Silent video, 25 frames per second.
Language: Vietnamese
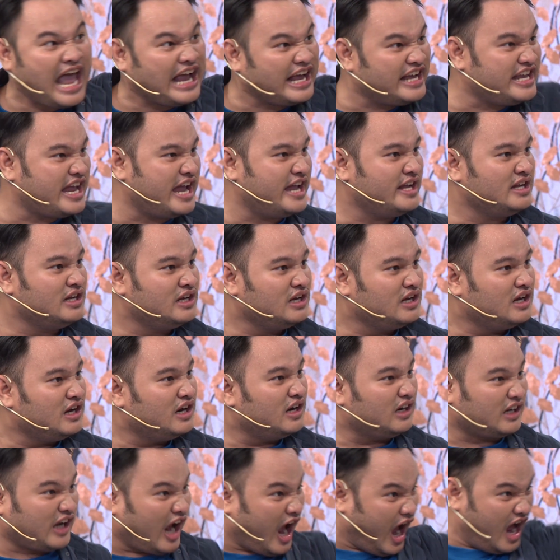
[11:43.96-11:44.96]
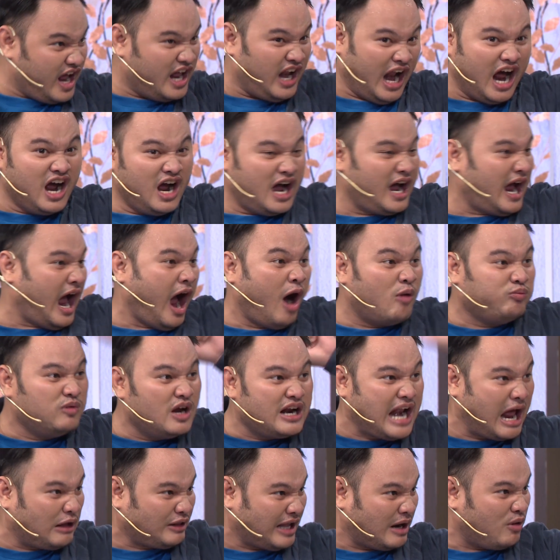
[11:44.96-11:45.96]
khác cái gì coi thử là không
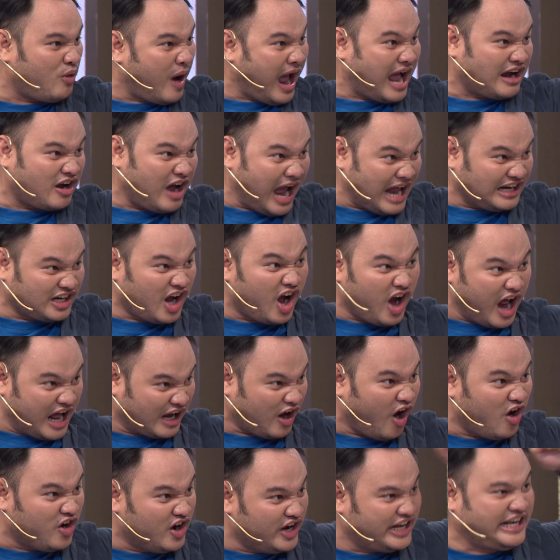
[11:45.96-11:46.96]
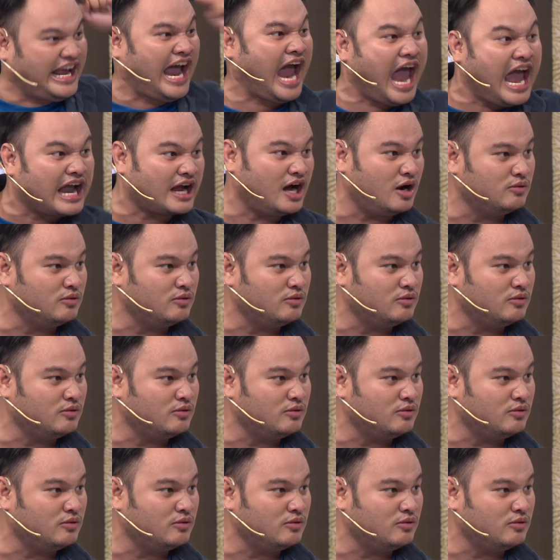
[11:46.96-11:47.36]
đứa nào tặng hoa của anh có là con người khác